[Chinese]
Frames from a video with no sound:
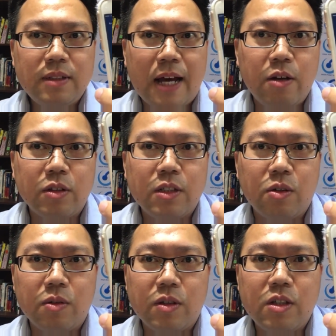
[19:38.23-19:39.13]
他有这
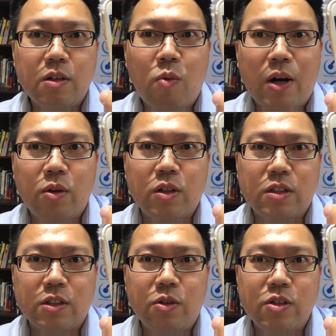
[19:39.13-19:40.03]
种网络
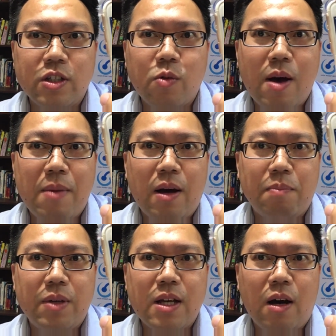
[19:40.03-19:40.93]
使用习惯
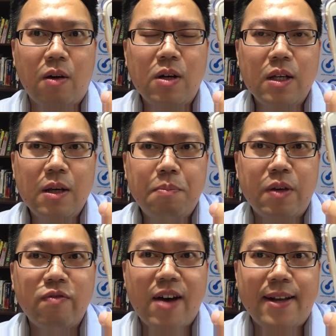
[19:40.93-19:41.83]
吗？比较
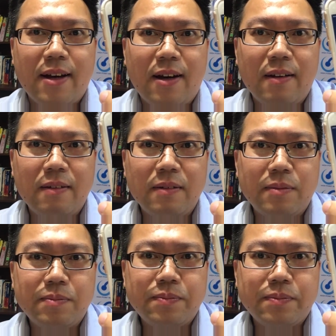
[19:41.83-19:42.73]
频繁的。
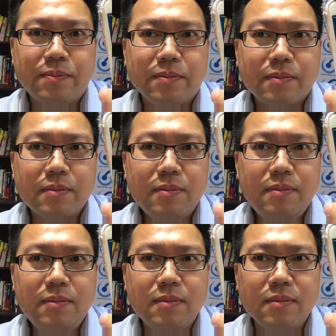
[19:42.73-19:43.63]

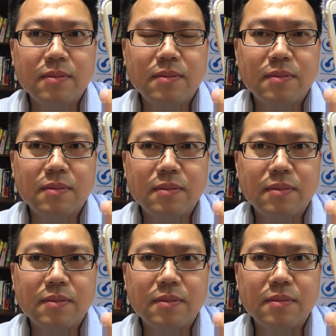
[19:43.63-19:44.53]

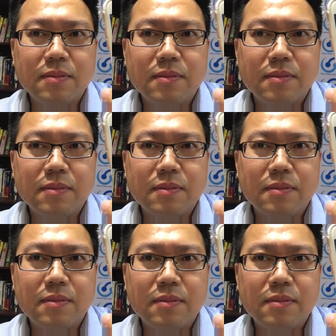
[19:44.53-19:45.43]
哦，
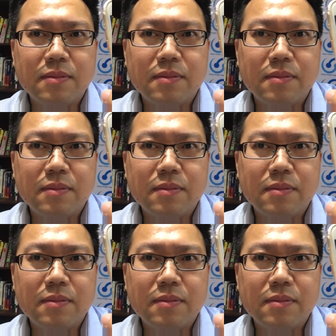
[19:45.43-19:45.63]
他